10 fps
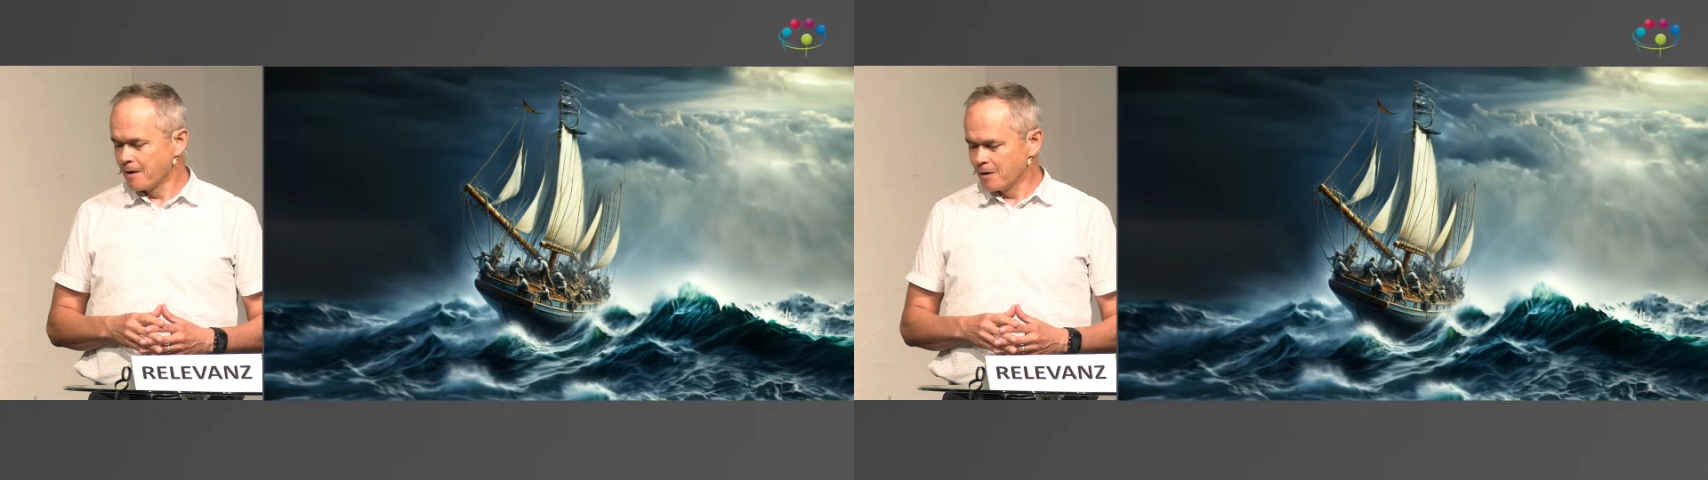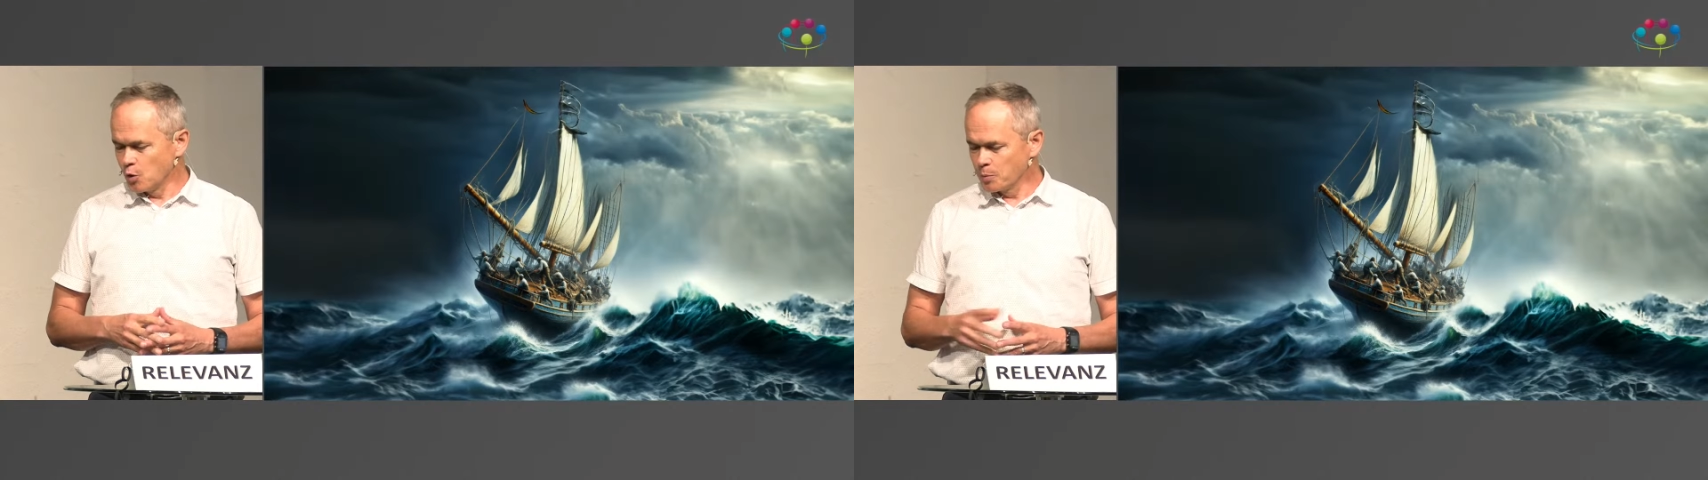
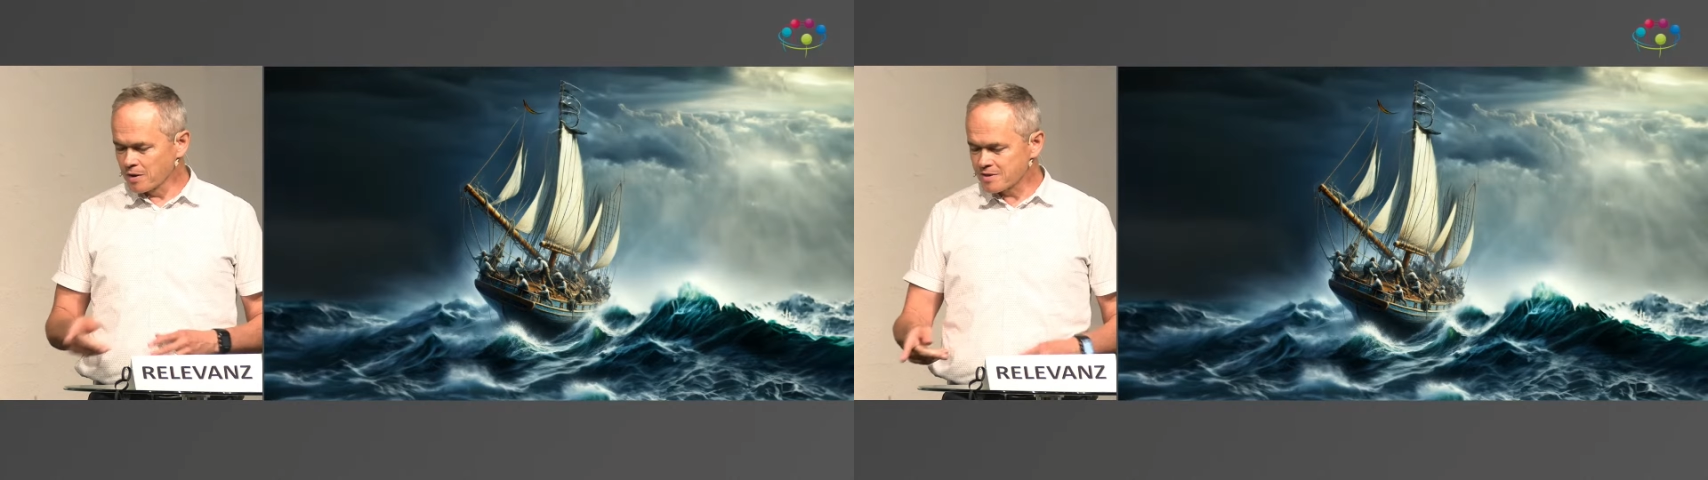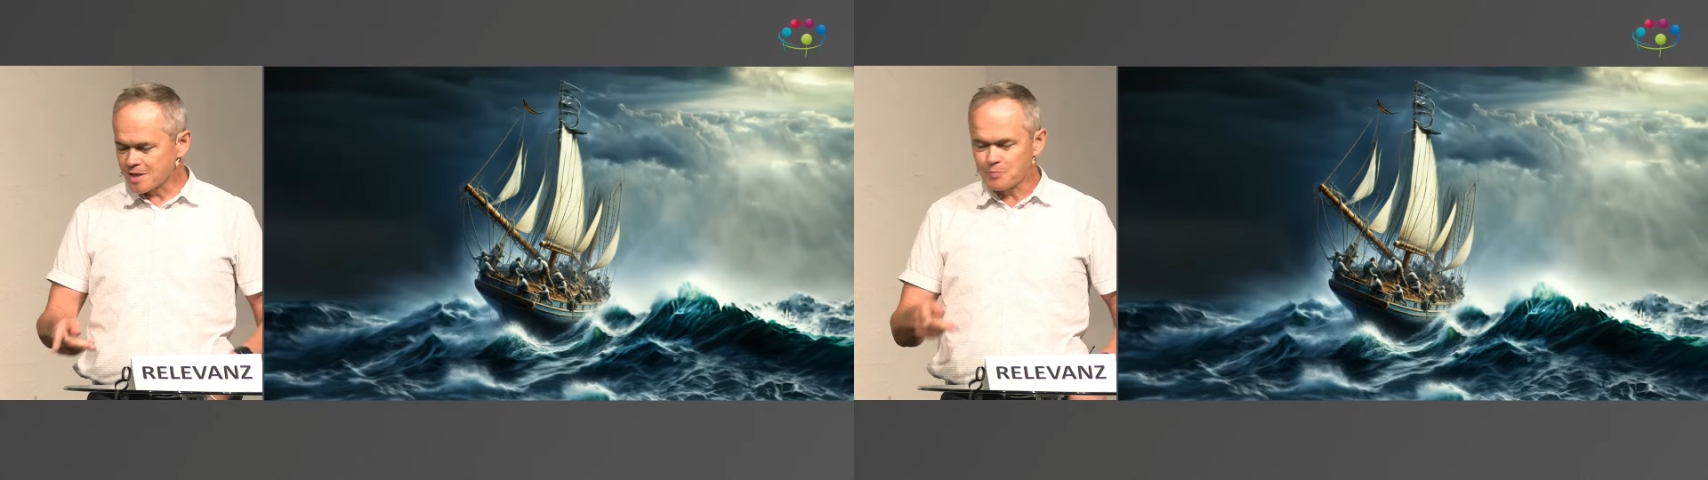
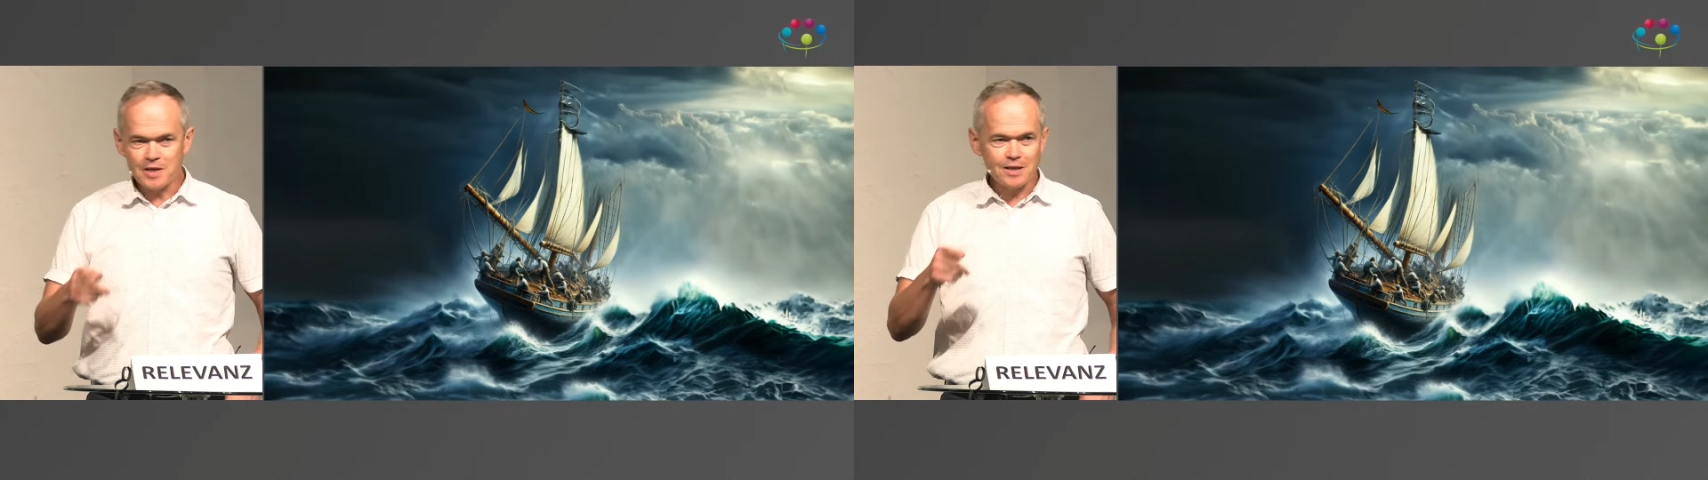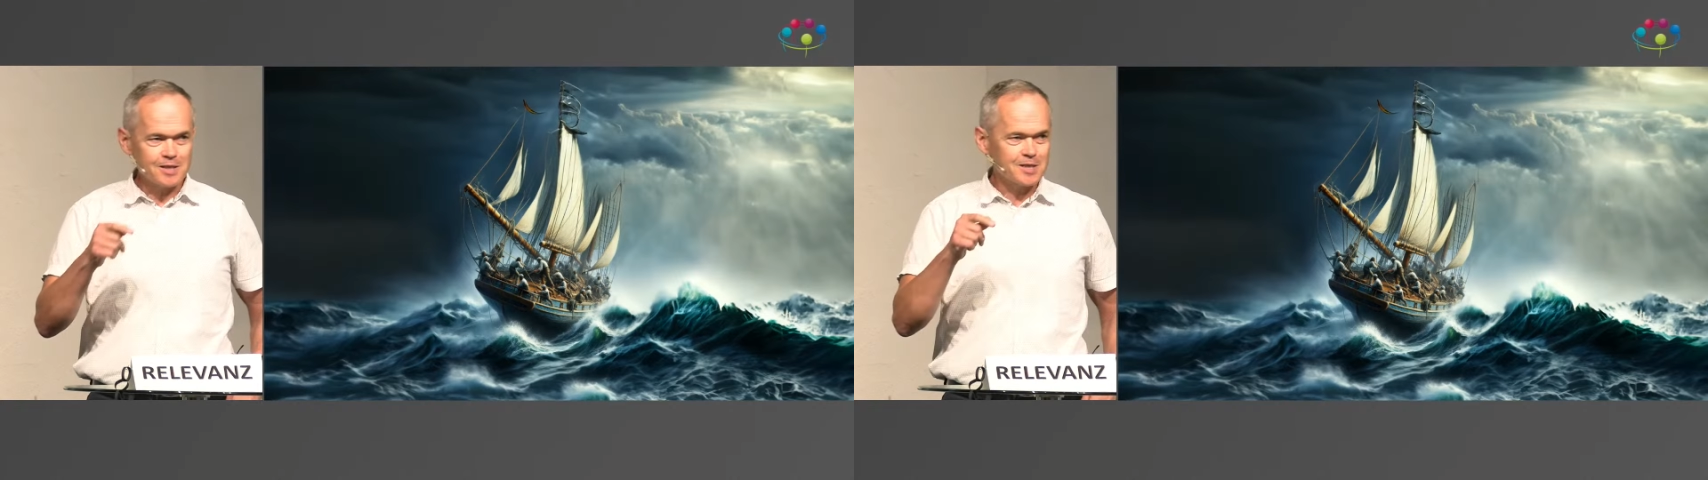Übrigens, das
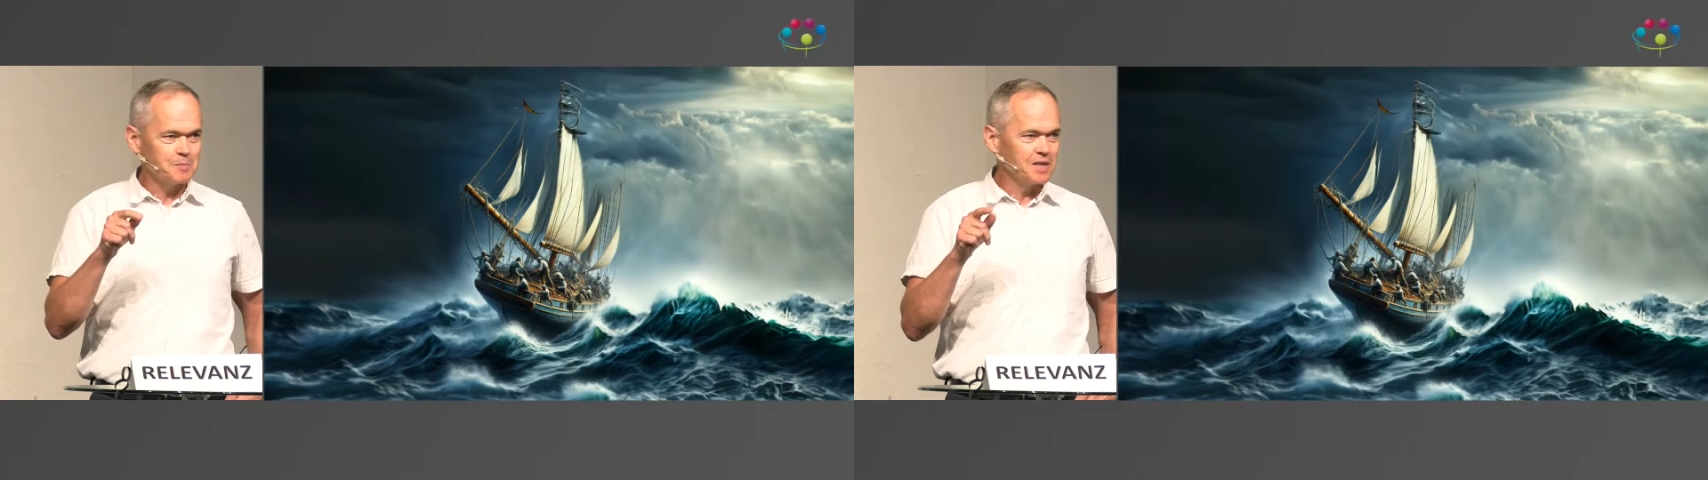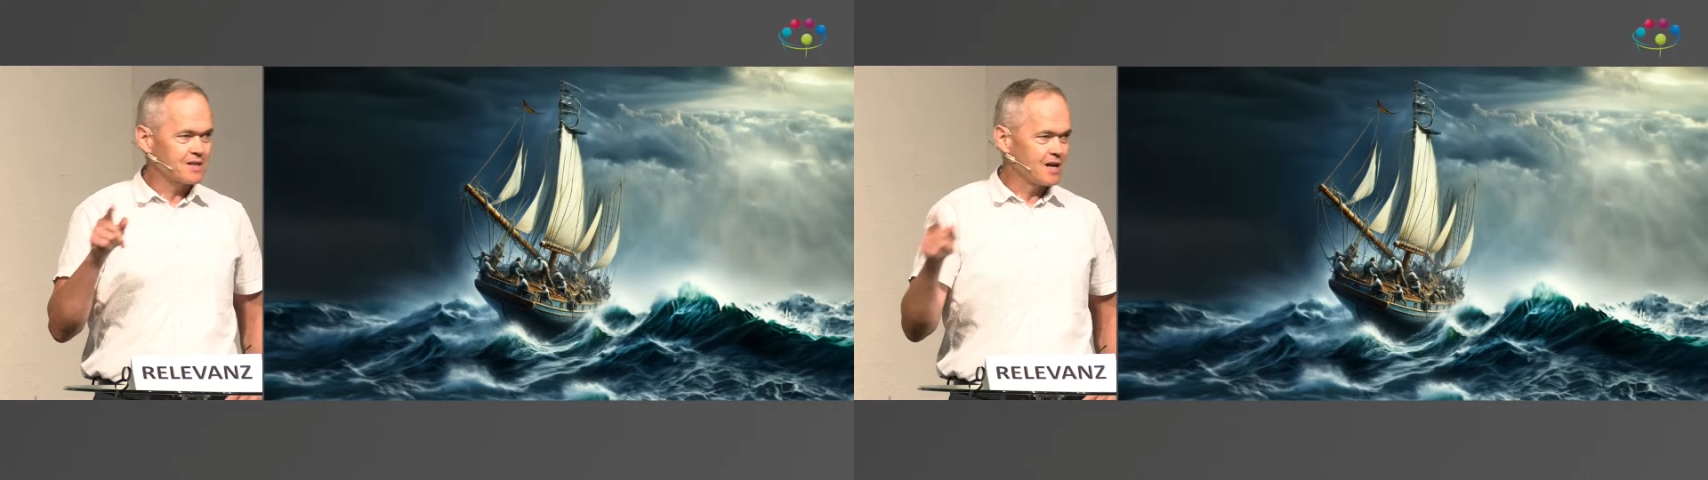Bild ist mit